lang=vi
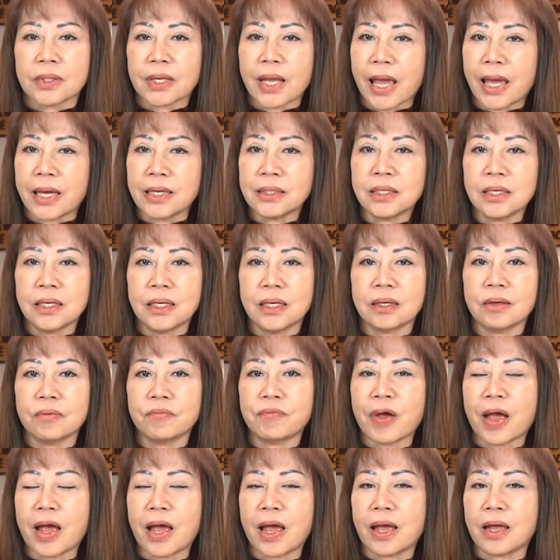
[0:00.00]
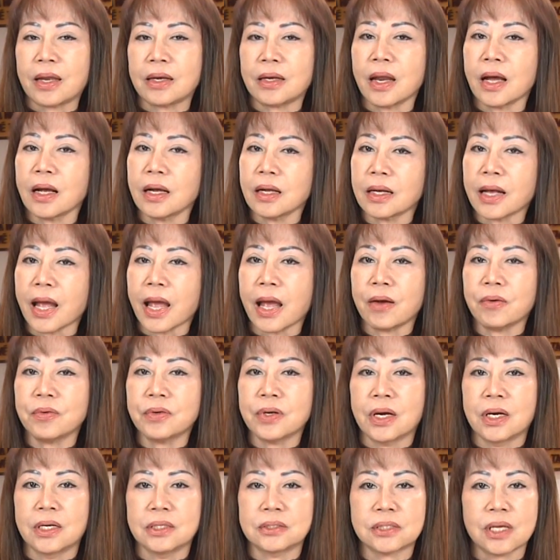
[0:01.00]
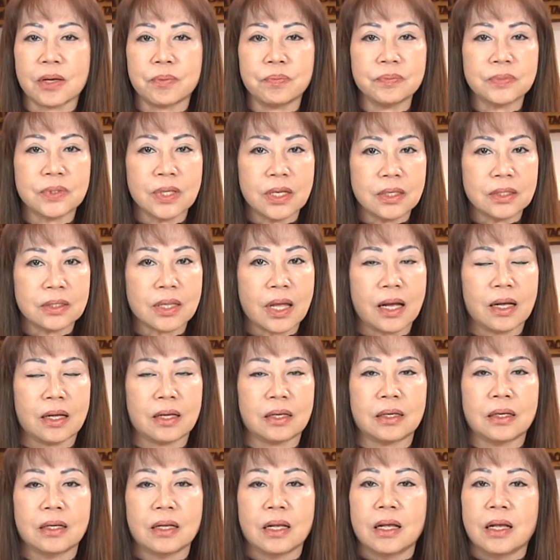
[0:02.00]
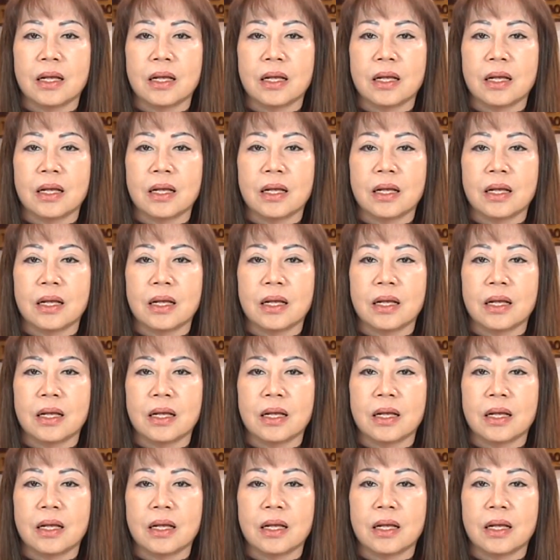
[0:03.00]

cải thiện và nâng cao đời sống tinh thần